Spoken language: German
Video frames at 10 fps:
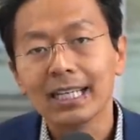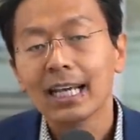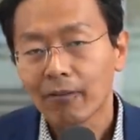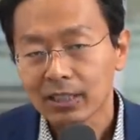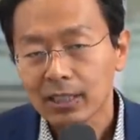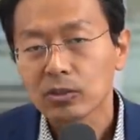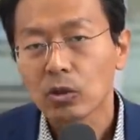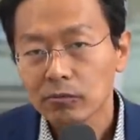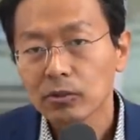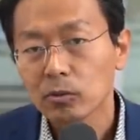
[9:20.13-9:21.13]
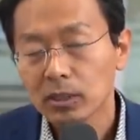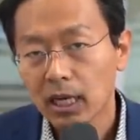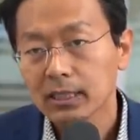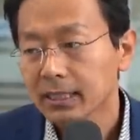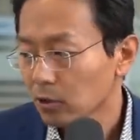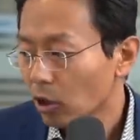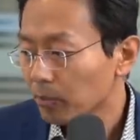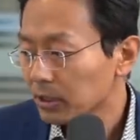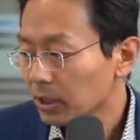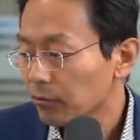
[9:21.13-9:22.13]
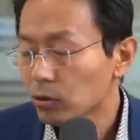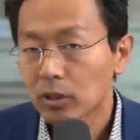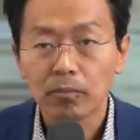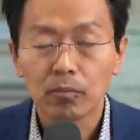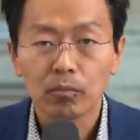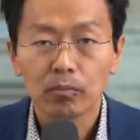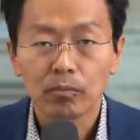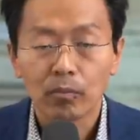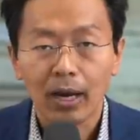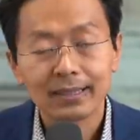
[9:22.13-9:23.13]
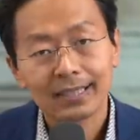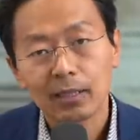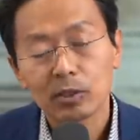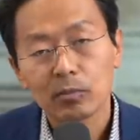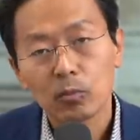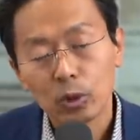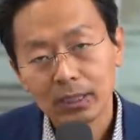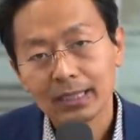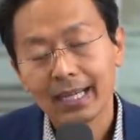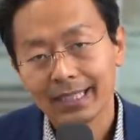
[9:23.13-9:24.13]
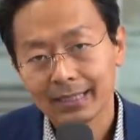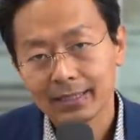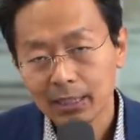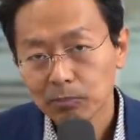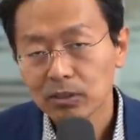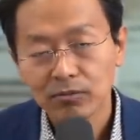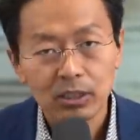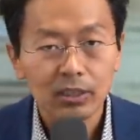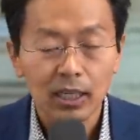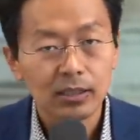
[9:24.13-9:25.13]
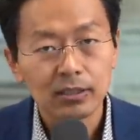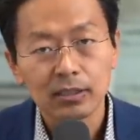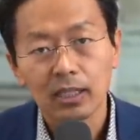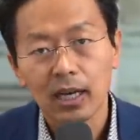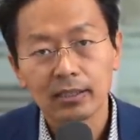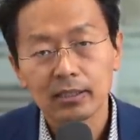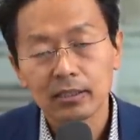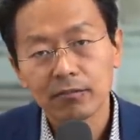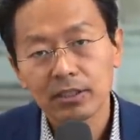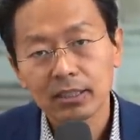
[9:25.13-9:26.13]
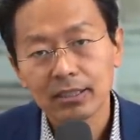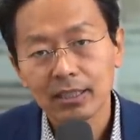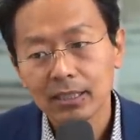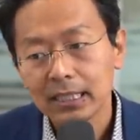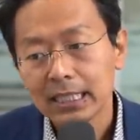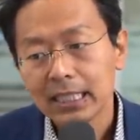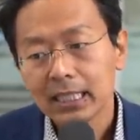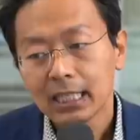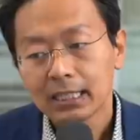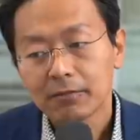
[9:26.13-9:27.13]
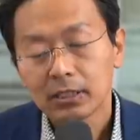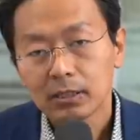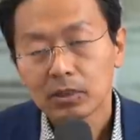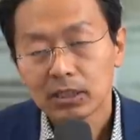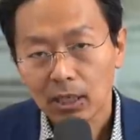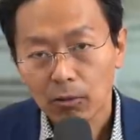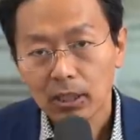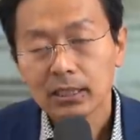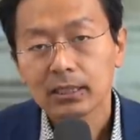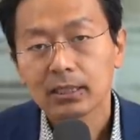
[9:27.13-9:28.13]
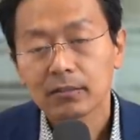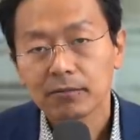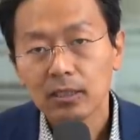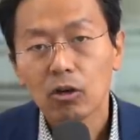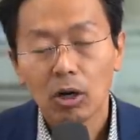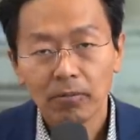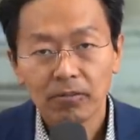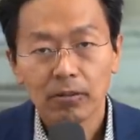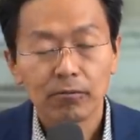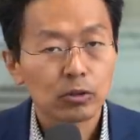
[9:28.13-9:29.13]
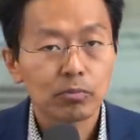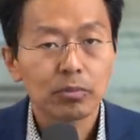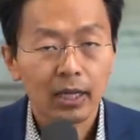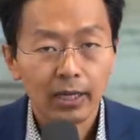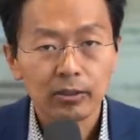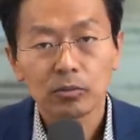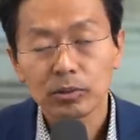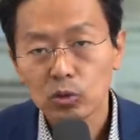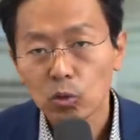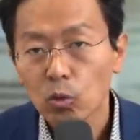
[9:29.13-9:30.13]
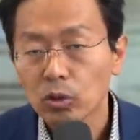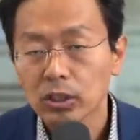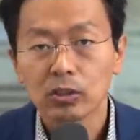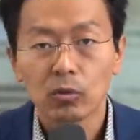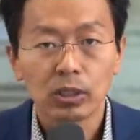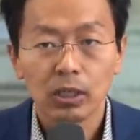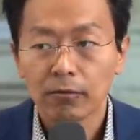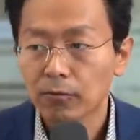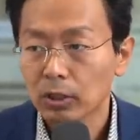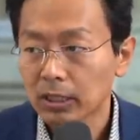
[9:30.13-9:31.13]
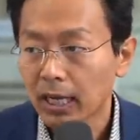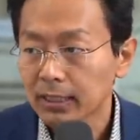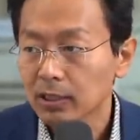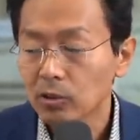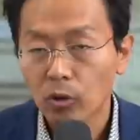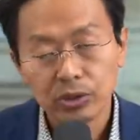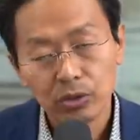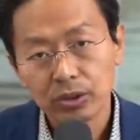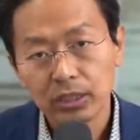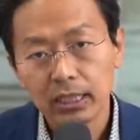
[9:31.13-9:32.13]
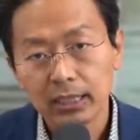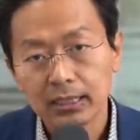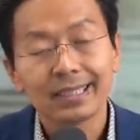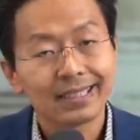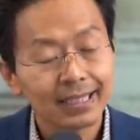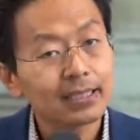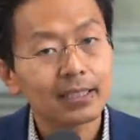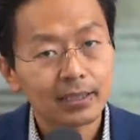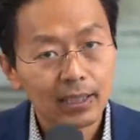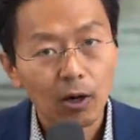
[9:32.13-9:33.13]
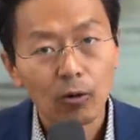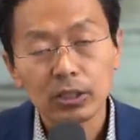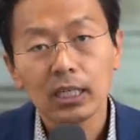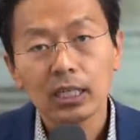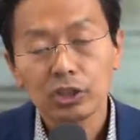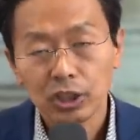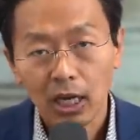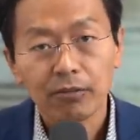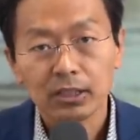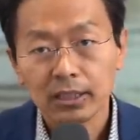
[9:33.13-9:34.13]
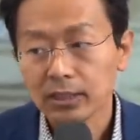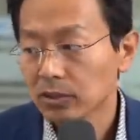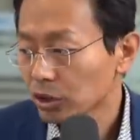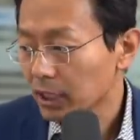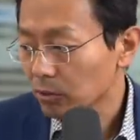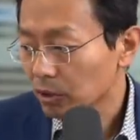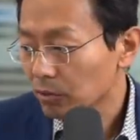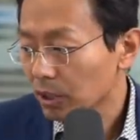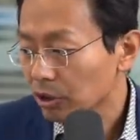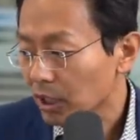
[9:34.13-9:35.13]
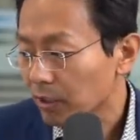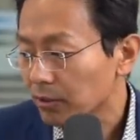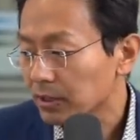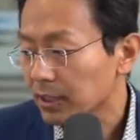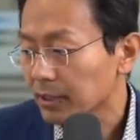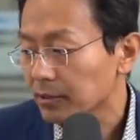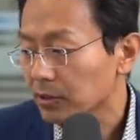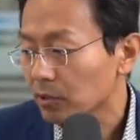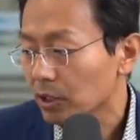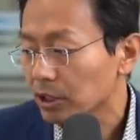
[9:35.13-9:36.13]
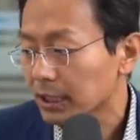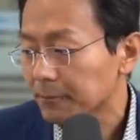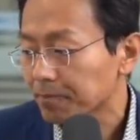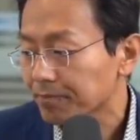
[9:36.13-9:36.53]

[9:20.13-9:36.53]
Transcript: Aber da sollten wir drüber nachdenken, ob es dafür Maßnahmen, Möglichkeiten gibt. Ich will nicht sagen, dass das der einzige Weg ist, aber ich finde es bedauerlich, dass viele Opfer von Beleidigungen, Bedrohungen oder von anderen Äußerungsdelikten sich nicht trauen, Strafanträge zu stellen oder sogar Strafanzeigen zu erstatten.